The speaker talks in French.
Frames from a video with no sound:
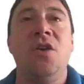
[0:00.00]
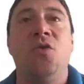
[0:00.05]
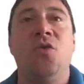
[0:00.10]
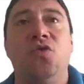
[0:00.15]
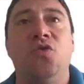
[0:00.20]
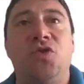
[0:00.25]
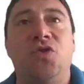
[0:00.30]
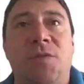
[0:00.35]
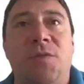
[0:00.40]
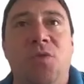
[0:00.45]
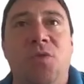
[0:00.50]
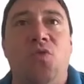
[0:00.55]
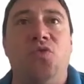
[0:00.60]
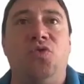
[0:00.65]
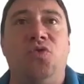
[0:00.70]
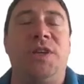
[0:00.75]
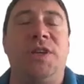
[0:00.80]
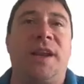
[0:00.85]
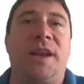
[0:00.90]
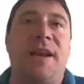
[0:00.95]
Gustavo
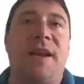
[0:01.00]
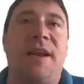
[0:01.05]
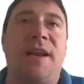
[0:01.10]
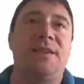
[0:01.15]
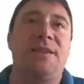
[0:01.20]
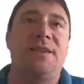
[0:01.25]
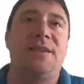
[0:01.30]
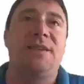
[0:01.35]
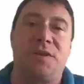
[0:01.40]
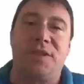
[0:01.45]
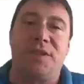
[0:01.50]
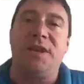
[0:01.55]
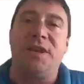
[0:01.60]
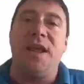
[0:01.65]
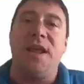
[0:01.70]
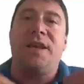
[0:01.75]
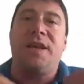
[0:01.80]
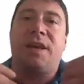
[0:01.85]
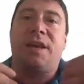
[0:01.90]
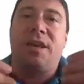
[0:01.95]
Gutiérrez, quand il
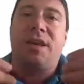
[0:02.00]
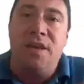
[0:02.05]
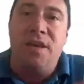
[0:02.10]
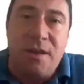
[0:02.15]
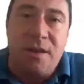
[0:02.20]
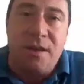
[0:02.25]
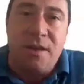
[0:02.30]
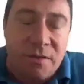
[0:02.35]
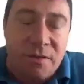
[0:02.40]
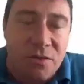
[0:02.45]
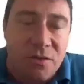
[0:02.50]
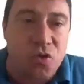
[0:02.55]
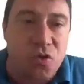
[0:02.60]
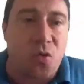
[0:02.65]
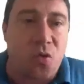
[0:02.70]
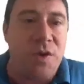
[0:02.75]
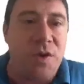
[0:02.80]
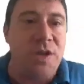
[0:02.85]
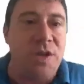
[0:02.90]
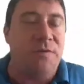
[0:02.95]
écrit euh,
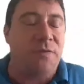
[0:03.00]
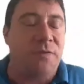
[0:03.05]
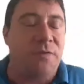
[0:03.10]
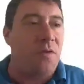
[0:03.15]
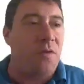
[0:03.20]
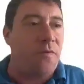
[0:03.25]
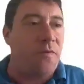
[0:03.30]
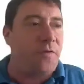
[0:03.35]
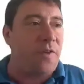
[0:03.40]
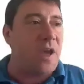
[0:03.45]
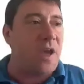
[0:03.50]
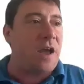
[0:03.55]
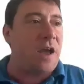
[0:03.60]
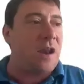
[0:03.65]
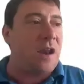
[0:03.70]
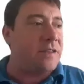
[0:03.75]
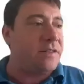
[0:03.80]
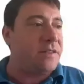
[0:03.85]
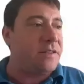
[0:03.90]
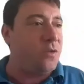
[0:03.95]
son livre Vers
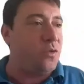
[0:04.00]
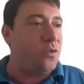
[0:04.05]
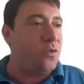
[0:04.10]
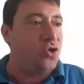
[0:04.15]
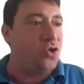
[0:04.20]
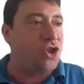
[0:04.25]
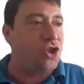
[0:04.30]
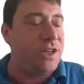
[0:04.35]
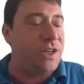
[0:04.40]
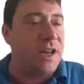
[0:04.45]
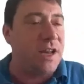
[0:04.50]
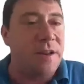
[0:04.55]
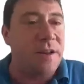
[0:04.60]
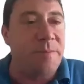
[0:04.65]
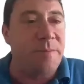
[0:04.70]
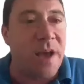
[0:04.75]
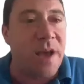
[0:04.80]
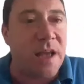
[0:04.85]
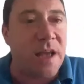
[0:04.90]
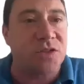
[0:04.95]
la théologie de la
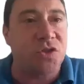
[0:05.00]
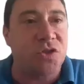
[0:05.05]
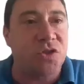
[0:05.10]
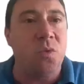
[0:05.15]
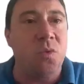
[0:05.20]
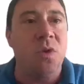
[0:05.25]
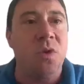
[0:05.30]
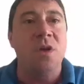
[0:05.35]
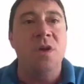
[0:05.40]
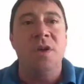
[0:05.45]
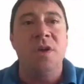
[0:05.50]
libération,